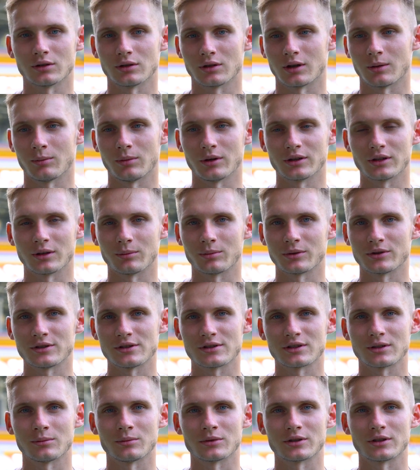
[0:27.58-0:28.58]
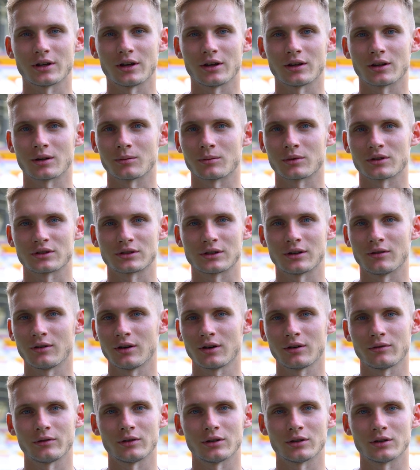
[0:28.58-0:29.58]
Об этой позиции мы с тренером
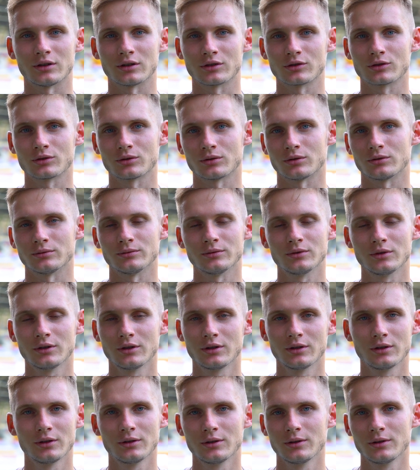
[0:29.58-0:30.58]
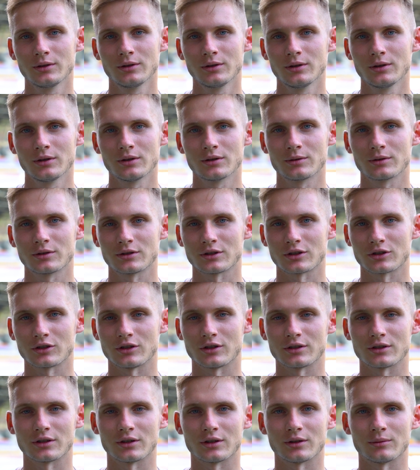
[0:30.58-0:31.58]
разговаривали, так что
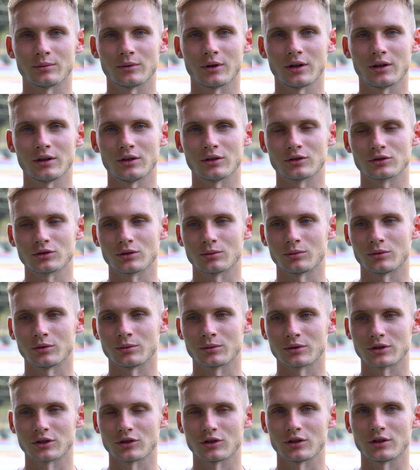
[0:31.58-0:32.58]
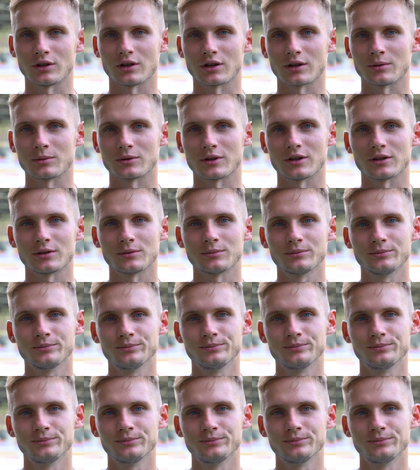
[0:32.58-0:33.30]
сошлись на мнении, что будем защитником здесь.